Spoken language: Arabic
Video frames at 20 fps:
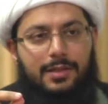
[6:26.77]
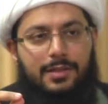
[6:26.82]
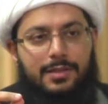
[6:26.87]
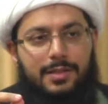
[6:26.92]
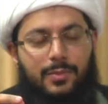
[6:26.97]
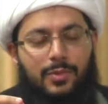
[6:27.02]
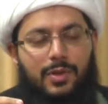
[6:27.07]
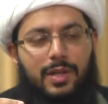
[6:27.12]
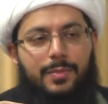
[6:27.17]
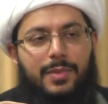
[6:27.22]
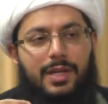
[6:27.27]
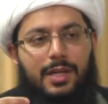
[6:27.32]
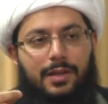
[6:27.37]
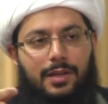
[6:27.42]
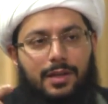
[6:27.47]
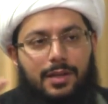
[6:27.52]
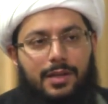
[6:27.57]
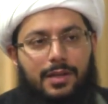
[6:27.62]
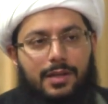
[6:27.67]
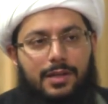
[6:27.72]
يسمونها
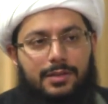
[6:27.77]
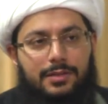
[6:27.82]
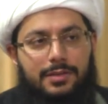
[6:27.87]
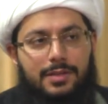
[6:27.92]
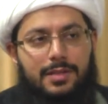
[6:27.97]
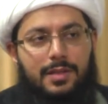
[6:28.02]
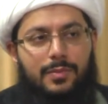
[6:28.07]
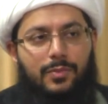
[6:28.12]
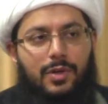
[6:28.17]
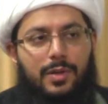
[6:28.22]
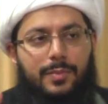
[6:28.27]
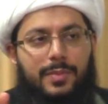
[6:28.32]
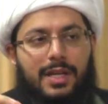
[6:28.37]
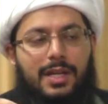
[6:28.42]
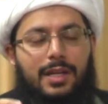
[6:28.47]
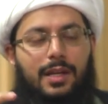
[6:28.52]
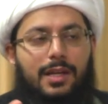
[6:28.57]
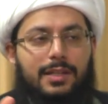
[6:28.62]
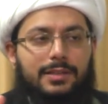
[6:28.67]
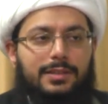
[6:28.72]
مقراض يسموها
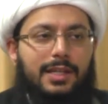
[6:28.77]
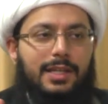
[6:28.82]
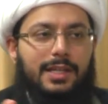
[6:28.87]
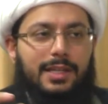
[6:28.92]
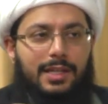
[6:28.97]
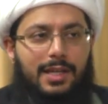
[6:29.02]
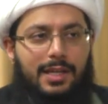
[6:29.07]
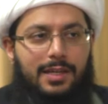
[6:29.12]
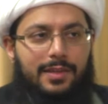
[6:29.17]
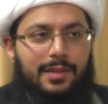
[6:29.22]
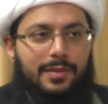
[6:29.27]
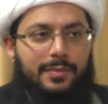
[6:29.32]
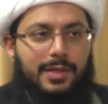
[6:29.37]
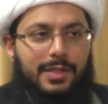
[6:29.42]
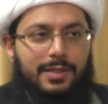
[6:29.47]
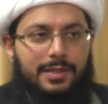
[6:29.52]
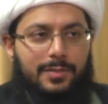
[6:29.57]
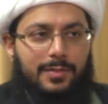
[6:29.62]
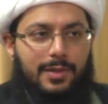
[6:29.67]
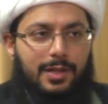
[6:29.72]
مقراضين أيضا
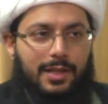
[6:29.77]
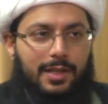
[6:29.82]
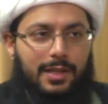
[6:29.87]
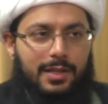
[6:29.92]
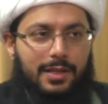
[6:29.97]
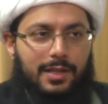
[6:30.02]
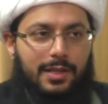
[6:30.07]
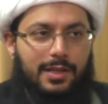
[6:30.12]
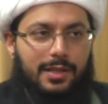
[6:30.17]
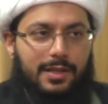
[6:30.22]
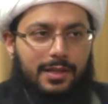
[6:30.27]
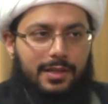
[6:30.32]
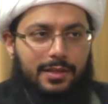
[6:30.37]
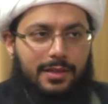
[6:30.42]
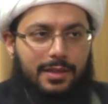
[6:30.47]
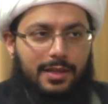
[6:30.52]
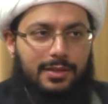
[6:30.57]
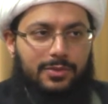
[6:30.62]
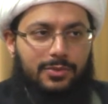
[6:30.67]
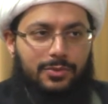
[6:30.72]
باعتبار أنها
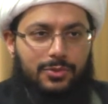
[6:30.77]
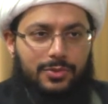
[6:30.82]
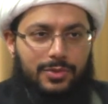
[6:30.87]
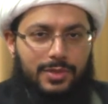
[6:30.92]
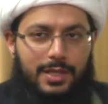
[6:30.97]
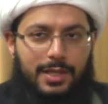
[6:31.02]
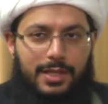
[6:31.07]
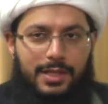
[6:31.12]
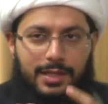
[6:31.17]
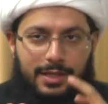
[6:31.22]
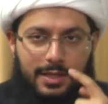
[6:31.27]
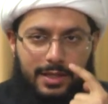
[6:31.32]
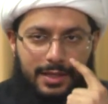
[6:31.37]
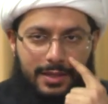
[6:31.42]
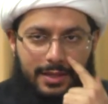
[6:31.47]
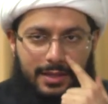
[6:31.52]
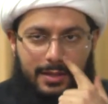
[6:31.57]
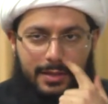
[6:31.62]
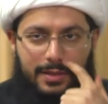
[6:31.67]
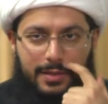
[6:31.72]
ذات جزئين
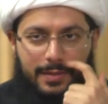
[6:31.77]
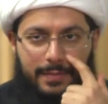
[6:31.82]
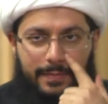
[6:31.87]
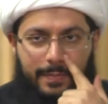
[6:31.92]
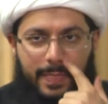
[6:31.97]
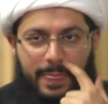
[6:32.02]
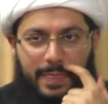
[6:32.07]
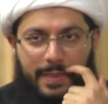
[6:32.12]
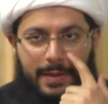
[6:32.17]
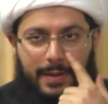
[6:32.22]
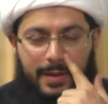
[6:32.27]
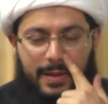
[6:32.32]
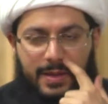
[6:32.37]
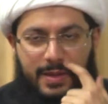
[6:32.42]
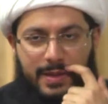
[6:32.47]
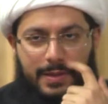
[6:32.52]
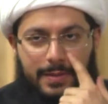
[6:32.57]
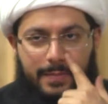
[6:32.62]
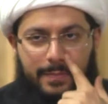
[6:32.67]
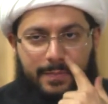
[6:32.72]
أيضا
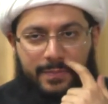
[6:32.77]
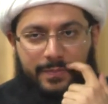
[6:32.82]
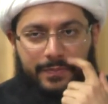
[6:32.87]
أي